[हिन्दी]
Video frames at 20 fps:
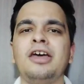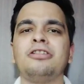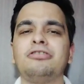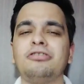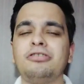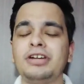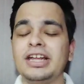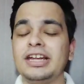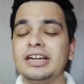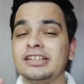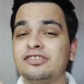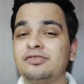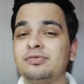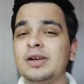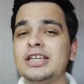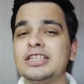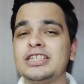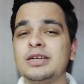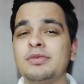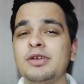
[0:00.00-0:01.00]
तो
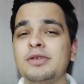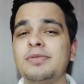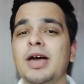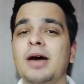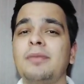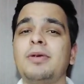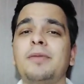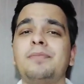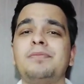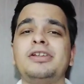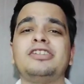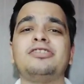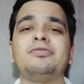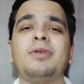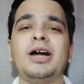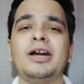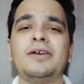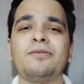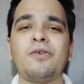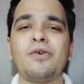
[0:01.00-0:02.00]
डिस्प्ले जब भी आप अपने
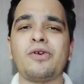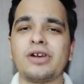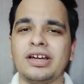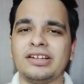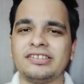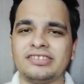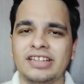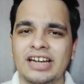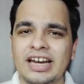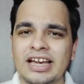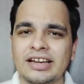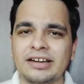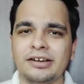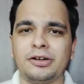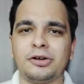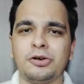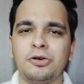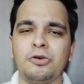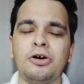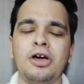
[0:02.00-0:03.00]
स्मार्टफोन का सेलेक्ट
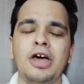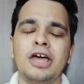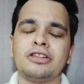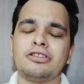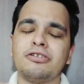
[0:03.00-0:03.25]
कर रहे हो